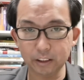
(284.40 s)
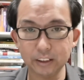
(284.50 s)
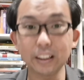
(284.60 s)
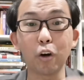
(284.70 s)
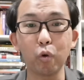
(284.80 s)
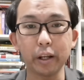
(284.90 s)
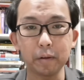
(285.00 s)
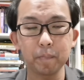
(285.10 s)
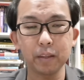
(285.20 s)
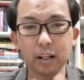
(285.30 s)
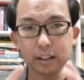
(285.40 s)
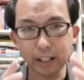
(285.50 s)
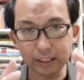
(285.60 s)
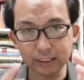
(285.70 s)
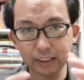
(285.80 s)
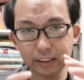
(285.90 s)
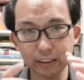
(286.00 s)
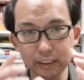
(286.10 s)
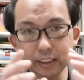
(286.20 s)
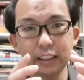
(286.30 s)
社会，它是
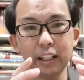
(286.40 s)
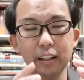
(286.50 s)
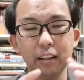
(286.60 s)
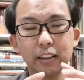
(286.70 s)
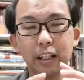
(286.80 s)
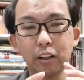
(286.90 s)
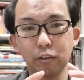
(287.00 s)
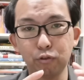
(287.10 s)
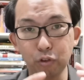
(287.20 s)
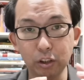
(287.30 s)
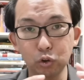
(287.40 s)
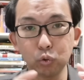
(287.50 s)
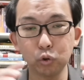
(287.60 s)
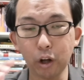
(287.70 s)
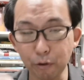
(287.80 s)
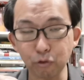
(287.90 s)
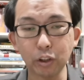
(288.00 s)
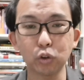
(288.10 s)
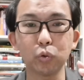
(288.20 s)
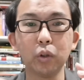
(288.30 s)
世界在福音书约翰福
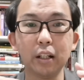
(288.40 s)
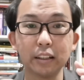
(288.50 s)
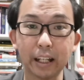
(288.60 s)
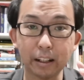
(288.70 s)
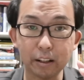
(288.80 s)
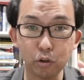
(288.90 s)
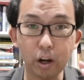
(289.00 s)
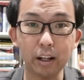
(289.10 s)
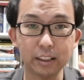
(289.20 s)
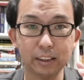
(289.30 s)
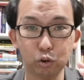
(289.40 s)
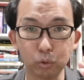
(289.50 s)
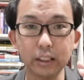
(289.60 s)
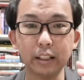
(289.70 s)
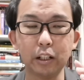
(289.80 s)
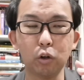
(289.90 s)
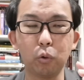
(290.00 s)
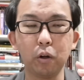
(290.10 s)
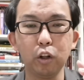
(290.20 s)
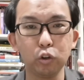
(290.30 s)
音书在约翰书信里
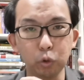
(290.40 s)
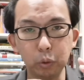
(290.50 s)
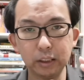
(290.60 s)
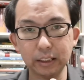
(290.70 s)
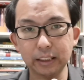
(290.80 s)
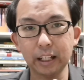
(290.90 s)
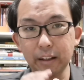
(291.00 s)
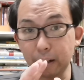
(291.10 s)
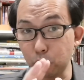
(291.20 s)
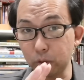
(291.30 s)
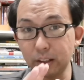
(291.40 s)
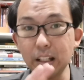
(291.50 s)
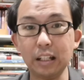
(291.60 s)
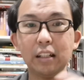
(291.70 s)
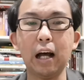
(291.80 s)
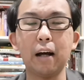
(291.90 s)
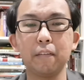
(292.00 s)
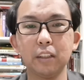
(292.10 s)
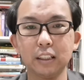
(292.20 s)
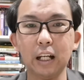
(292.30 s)
头都指向那种抵挡
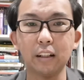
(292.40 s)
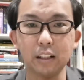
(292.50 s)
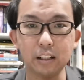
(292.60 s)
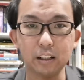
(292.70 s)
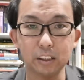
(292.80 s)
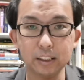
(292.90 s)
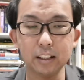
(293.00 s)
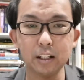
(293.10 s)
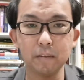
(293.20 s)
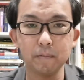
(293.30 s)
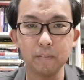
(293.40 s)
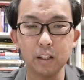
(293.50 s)
上帝的势力。